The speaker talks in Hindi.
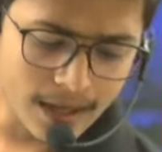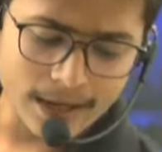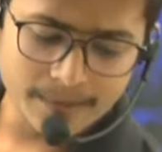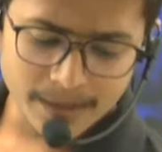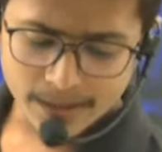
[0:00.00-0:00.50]

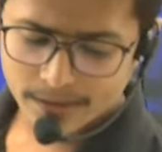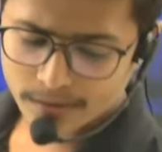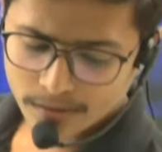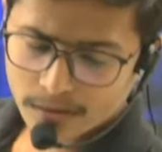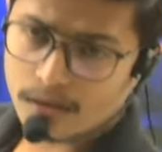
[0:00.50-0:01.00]
काइनेमेटिक
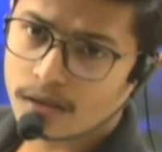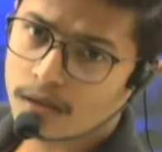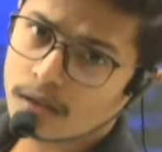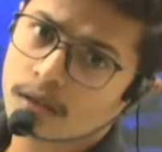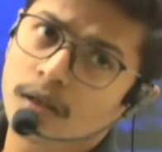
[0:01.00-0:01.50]

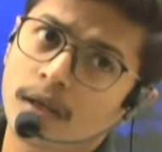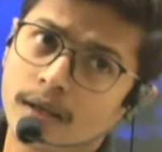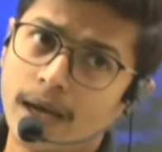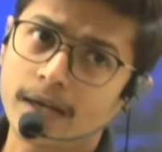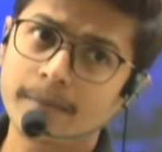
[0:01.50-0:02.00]

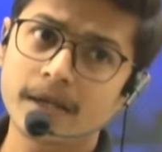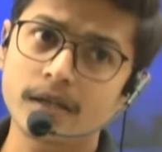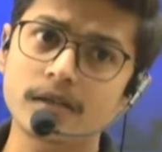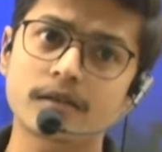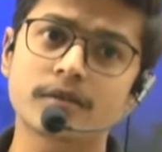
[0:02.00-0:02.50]

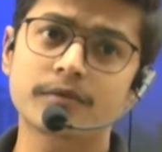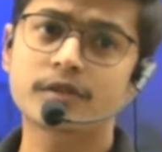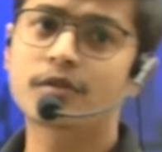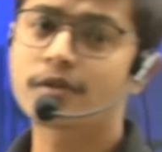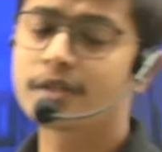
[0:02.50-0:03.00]
काइनेमेटिक
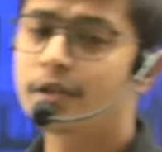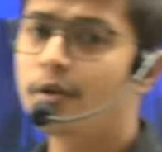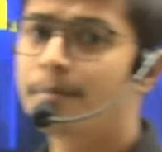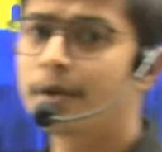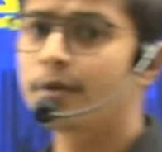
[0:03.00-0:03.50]
विस्कोसिटी ऑफ
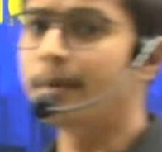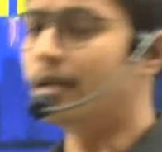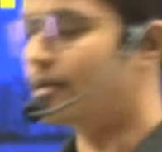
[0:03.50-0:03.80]
बिटुमिन